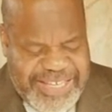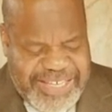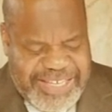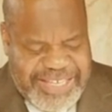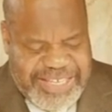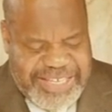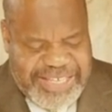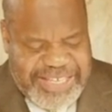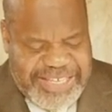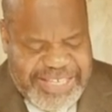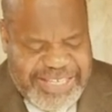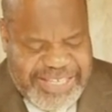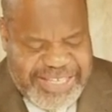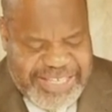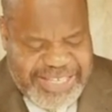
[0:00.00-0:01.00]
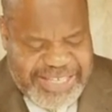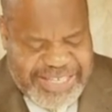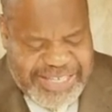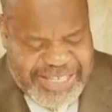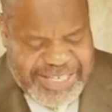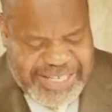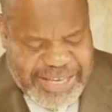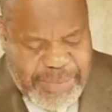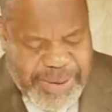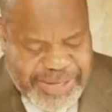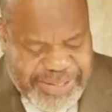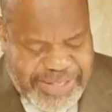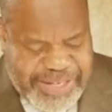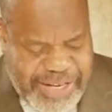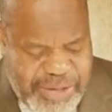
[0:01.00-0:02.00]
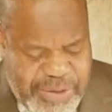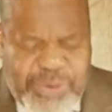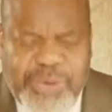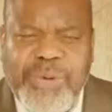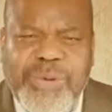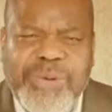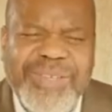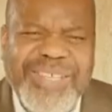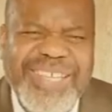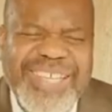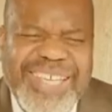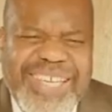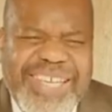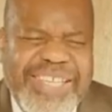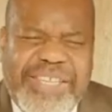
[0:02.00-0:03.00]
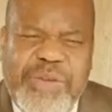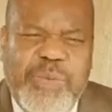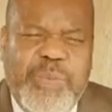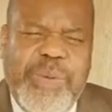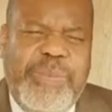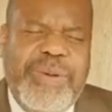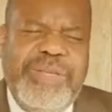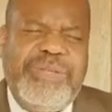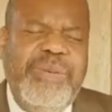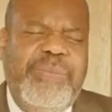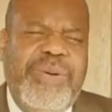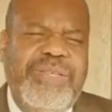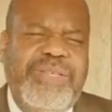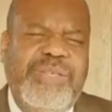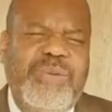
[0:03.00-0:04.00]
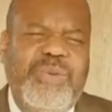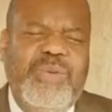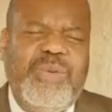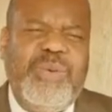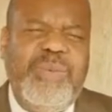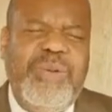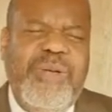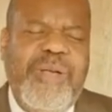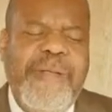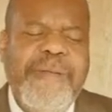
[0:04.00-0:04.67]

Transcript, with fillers: euh, c'est parce qu'il est Dieu que ça ne peut pas se passer autrement